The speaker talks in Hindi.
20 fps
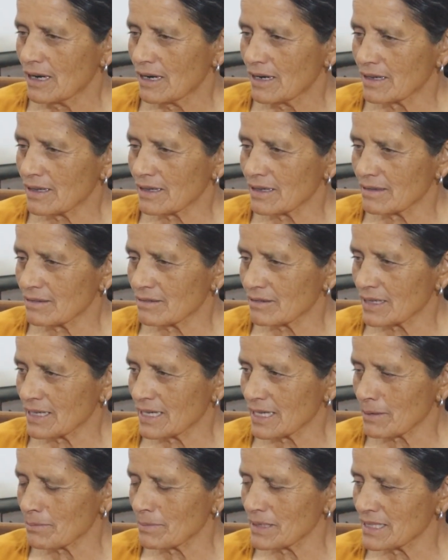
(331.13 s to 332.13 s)

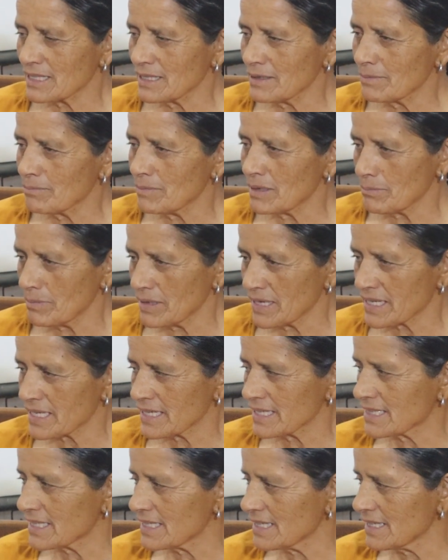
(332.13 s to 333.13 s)
घर में थी
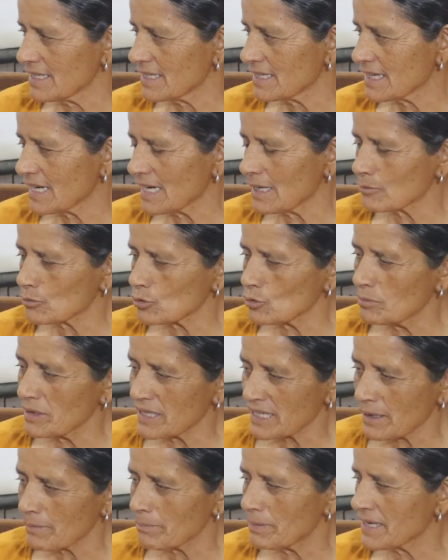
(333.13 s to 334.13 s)
बेटी थी अब तो
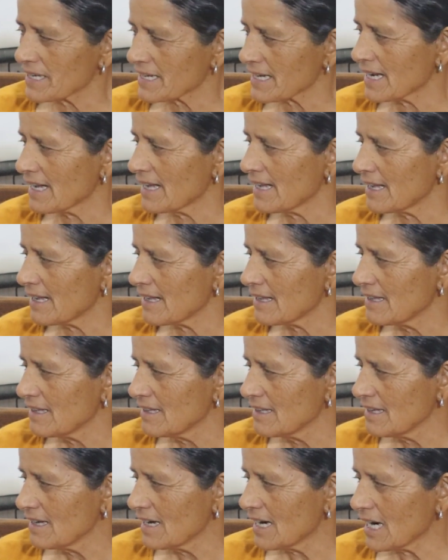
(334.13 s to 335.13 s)
मेरा बेटा है
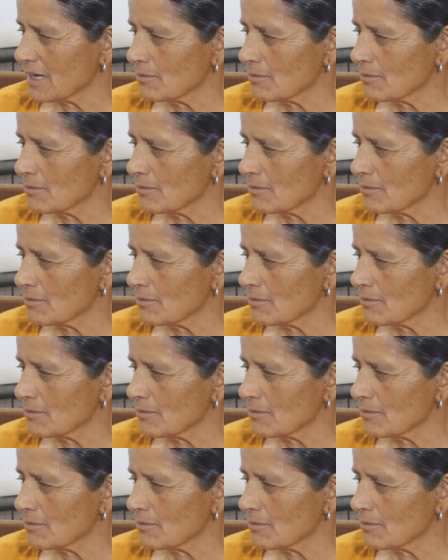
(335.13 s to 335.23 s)
हम्म।